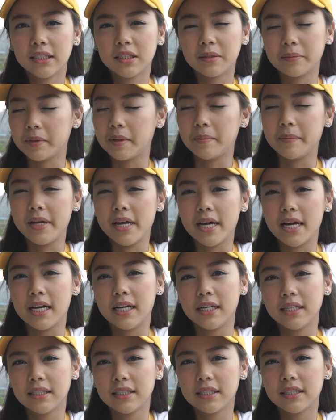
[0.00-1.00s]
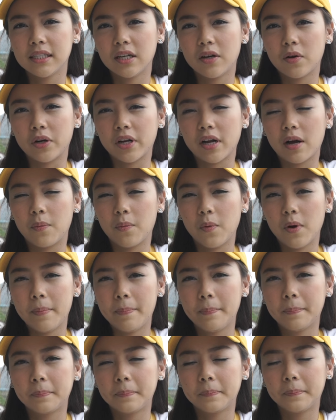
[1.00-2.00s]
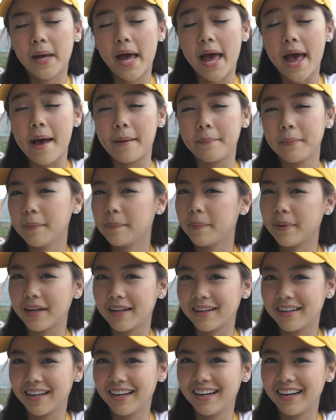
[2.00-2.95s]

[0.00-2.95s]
จำจำเนี่ยสะกดคำว่าแพ้ไม่เป็น